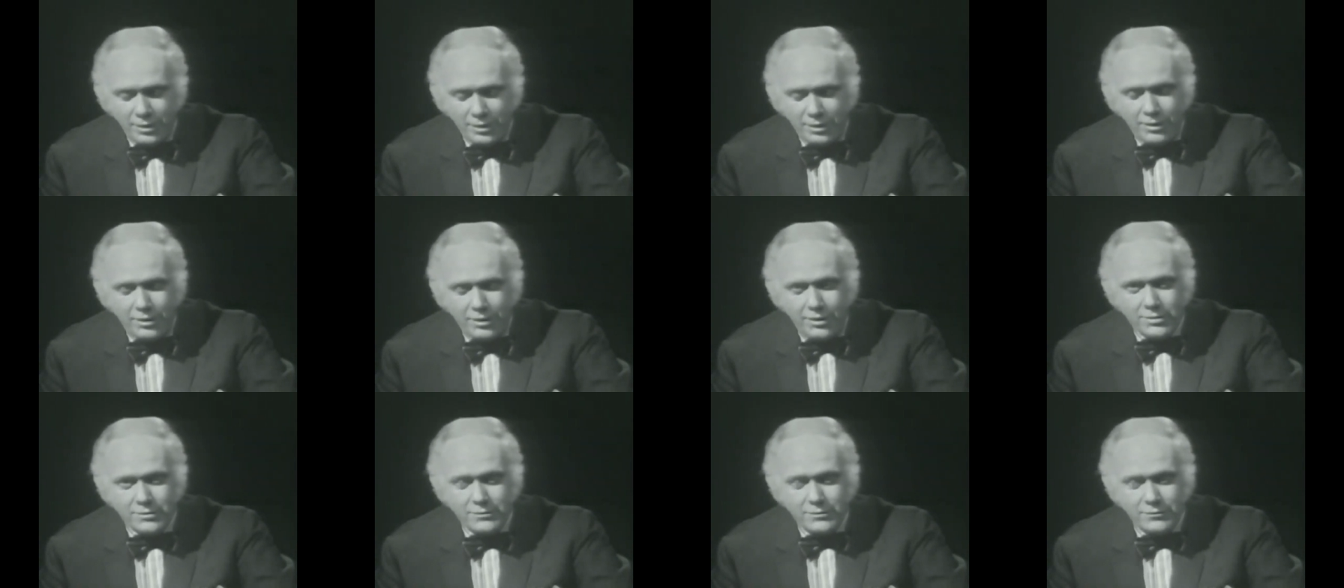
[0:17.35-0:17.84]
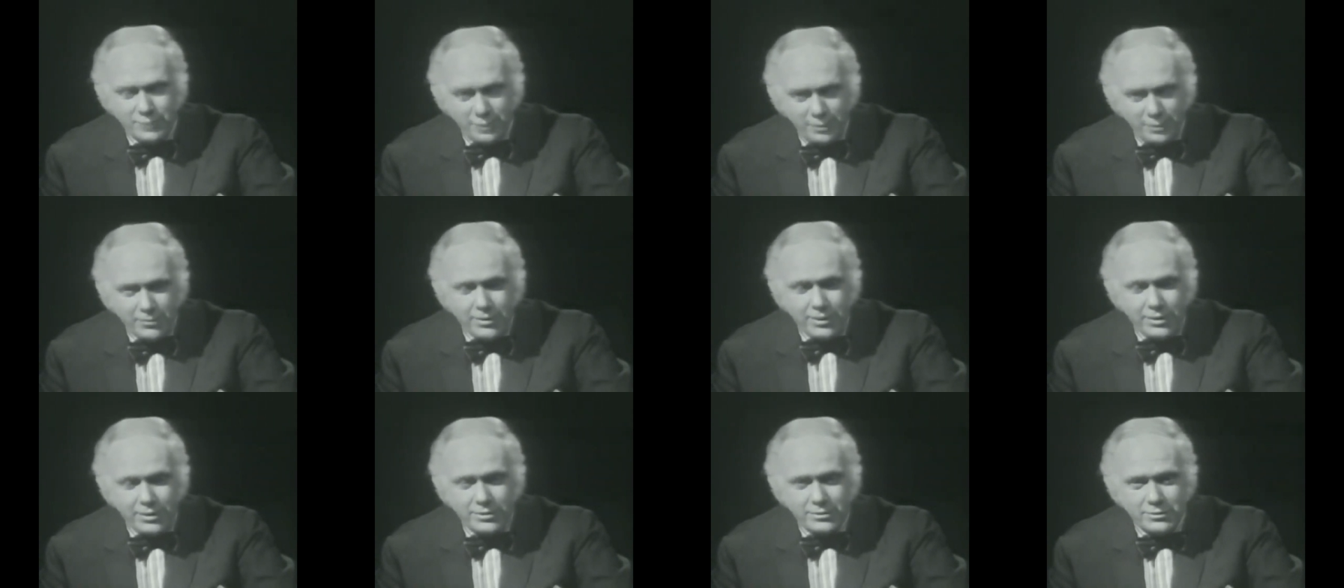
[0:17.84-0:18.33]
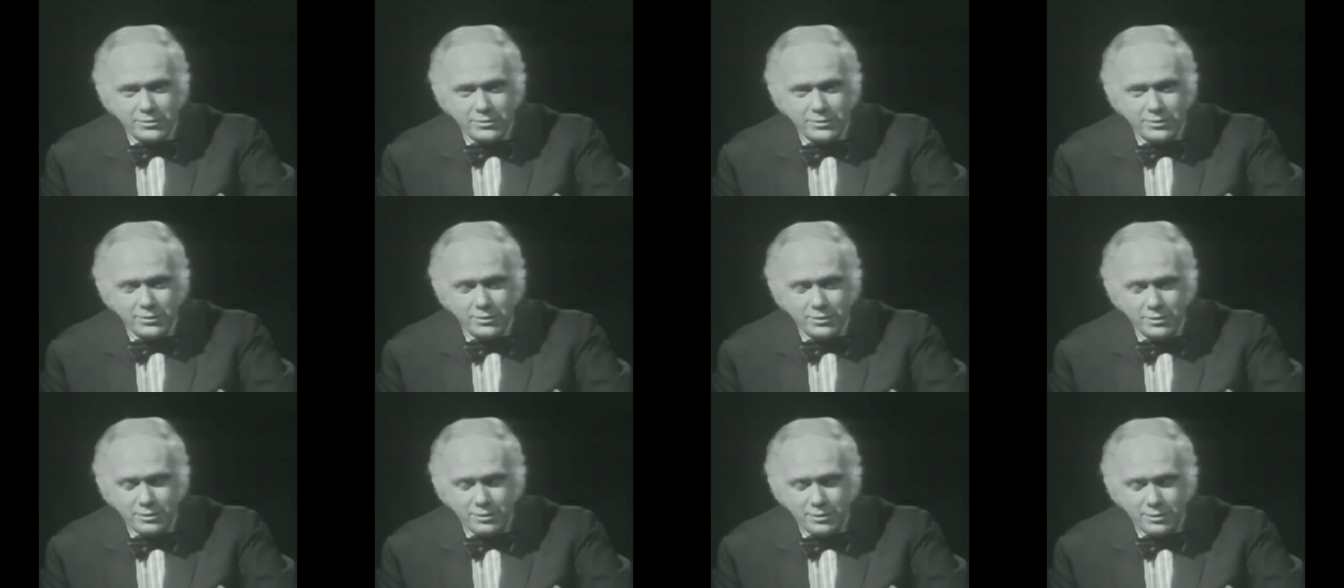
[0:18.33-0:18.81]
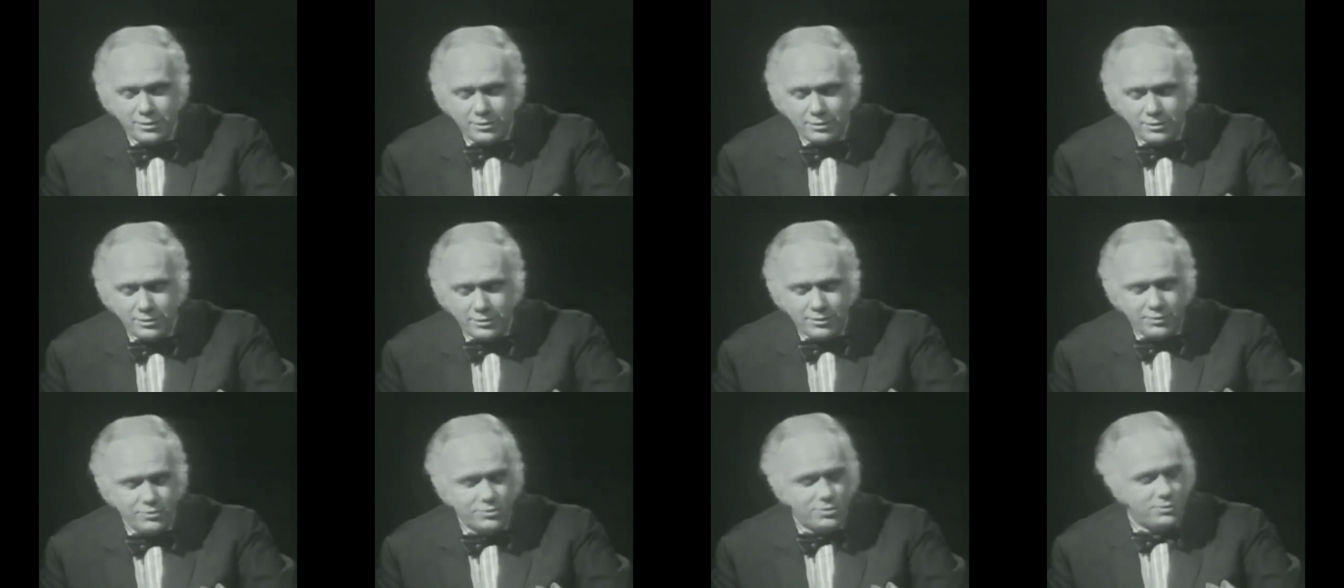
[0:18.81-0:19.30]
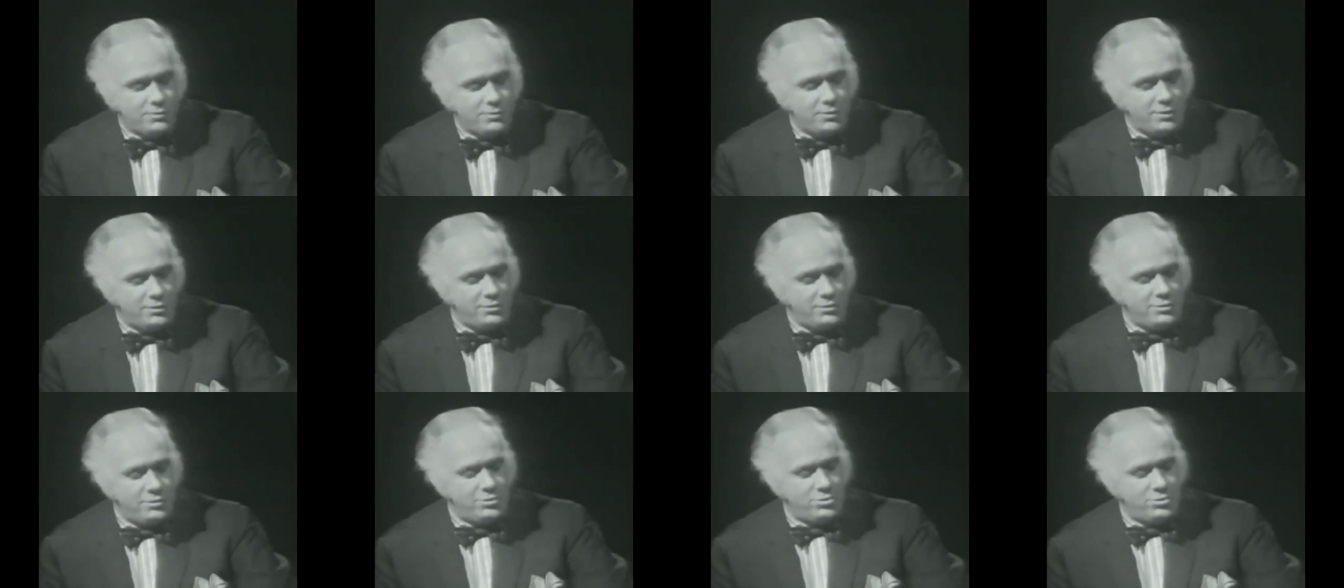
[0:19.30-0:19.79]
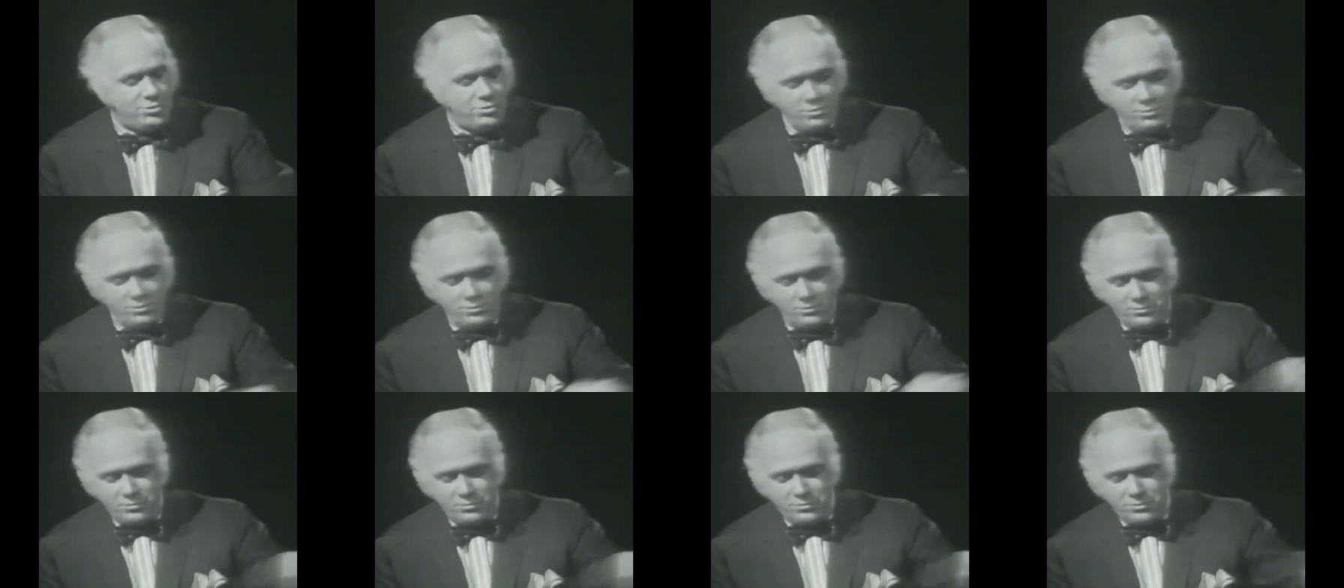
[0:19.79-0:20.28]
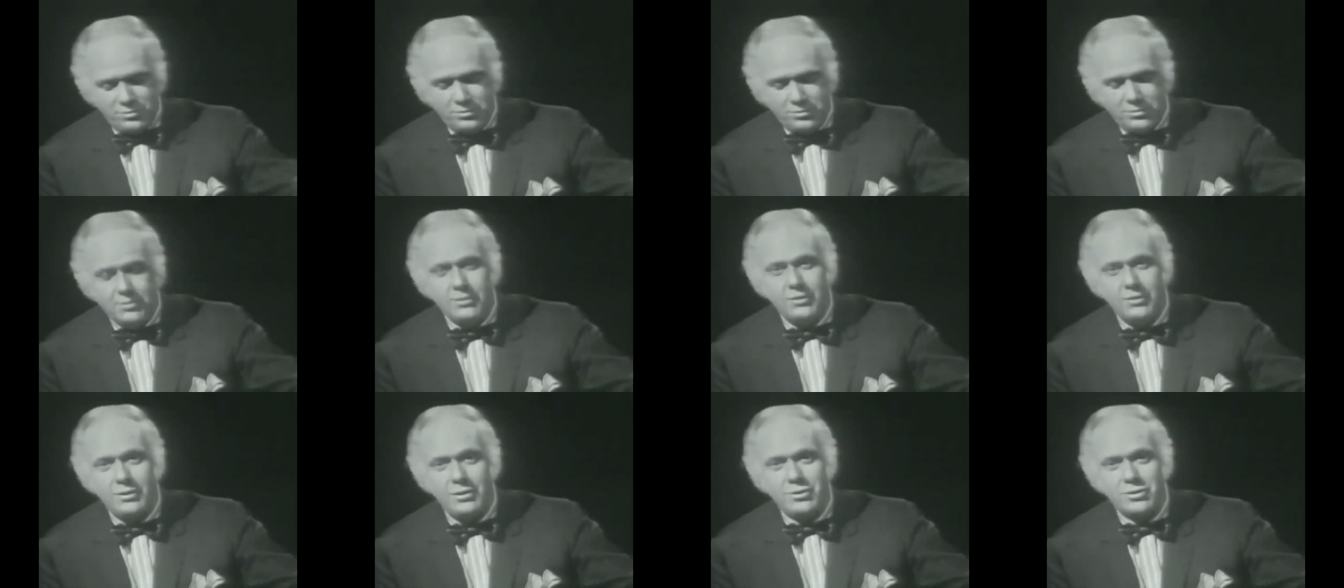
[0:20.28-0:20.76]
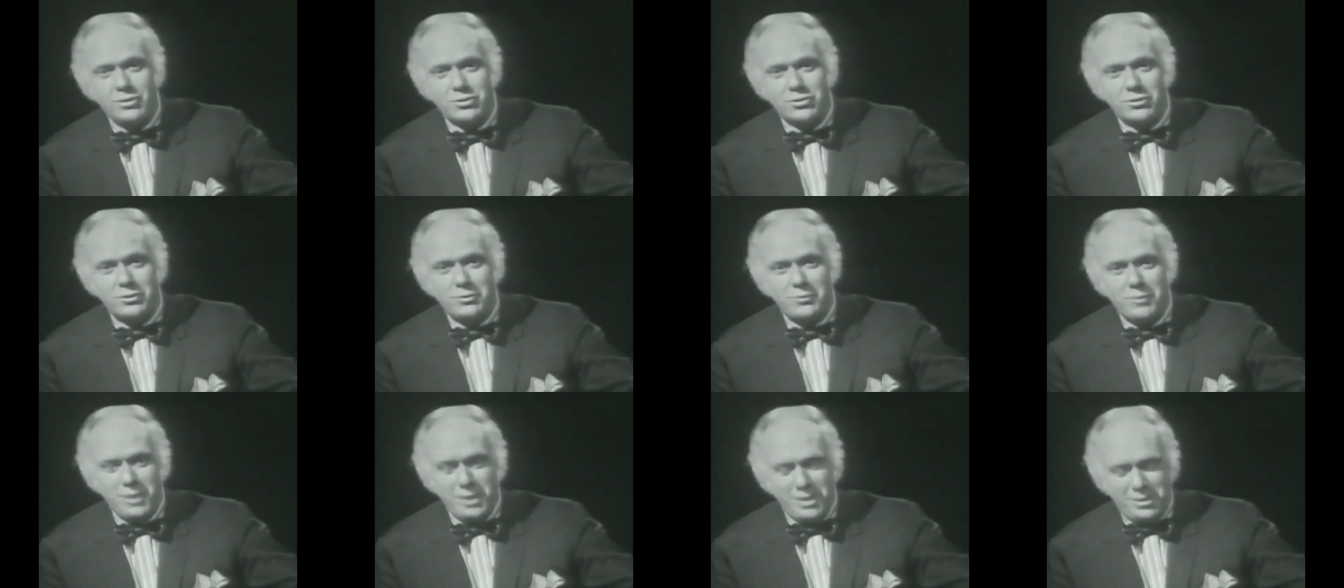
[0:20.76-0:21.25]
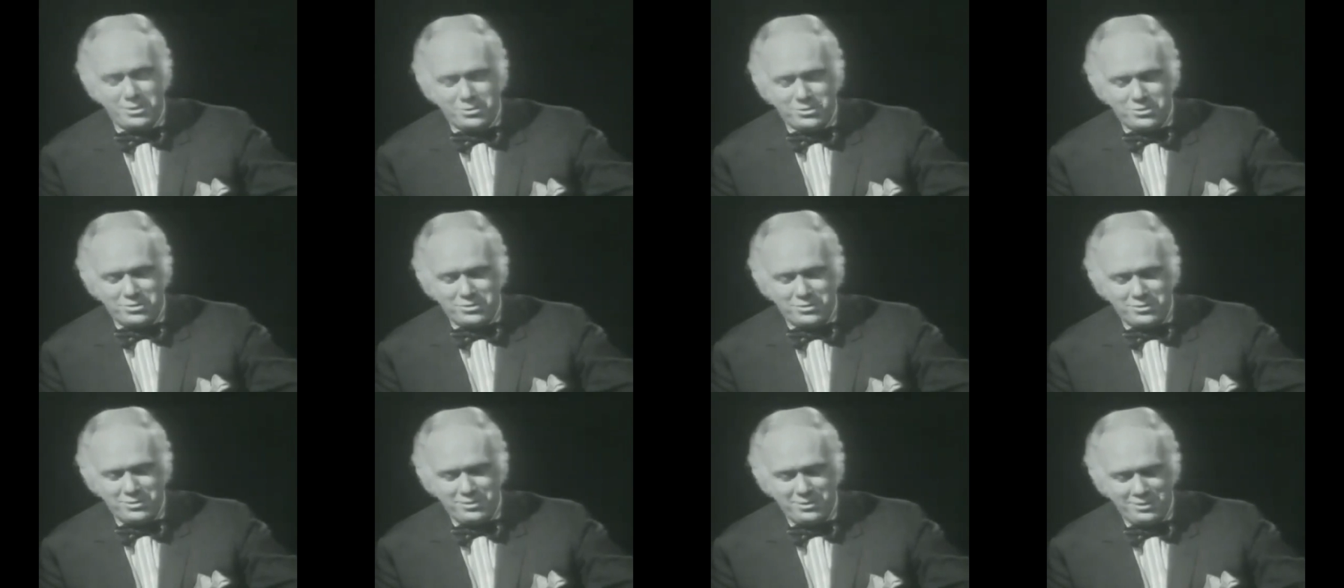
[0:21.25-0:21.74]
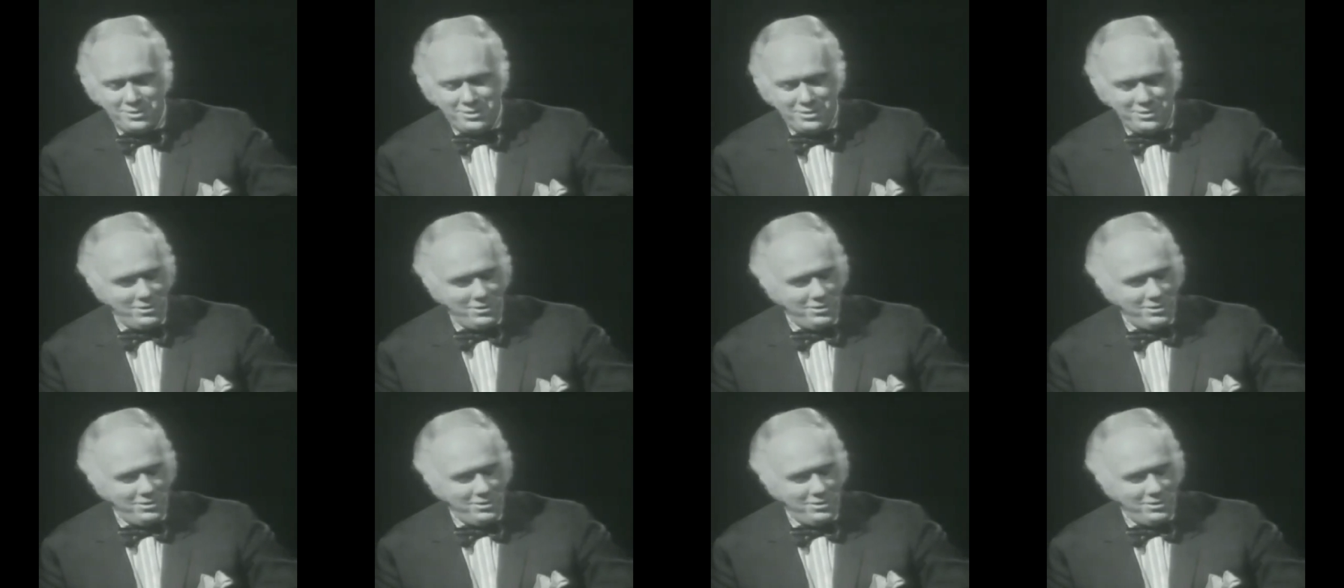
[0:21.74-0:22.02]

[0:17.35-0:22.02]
Es más de Series X o de PlayStation 5 como el resto del rebaño.